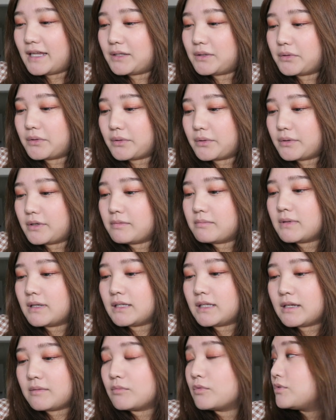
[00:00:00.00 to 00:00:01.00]
えっと
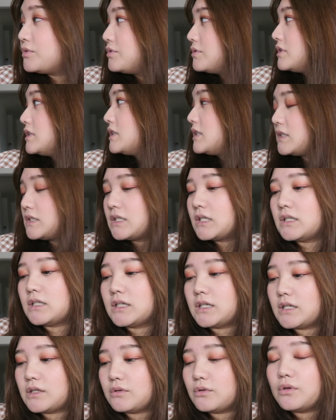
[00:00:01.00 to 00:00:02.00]
今ねもう12時なん
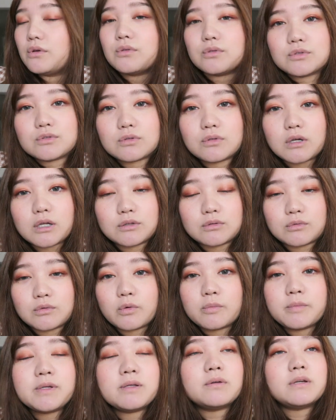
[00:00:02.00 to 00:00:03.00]
だけど今日ちょっとあの
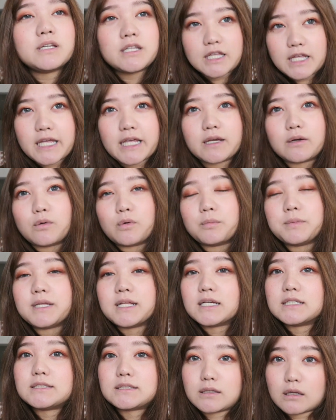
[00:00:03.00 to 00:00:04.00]
ゴミの日でゴミ
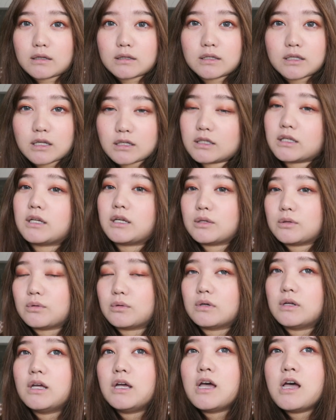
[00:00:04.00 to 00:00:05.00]
出したったんだけ
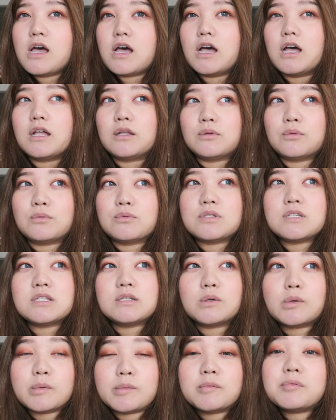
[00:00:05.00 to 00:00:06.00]
どあのうち
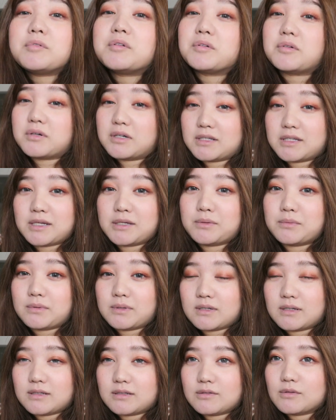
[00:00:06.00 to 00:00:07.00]
にゴミ袋がないの
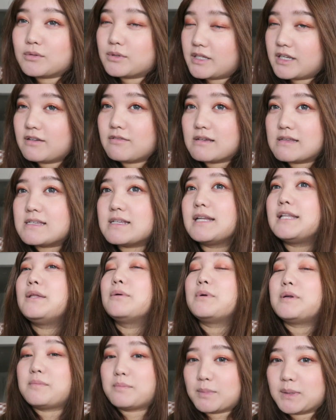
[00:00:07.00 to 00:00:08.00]
をね忘れ
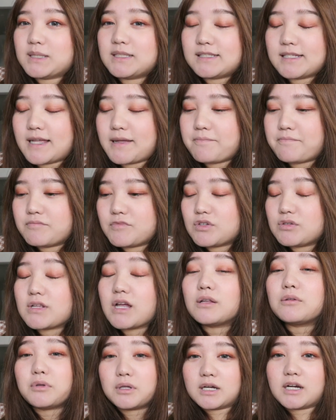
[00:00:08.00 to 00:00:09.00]
ておりましてちょっ
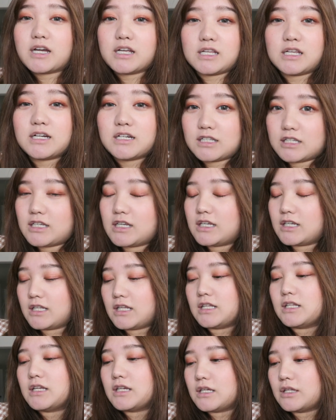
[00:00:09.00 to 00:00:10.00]
と後で買いに行かなきゃいけ
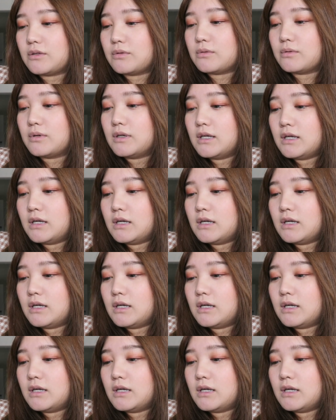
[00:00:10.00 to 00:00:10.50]
ないんだけど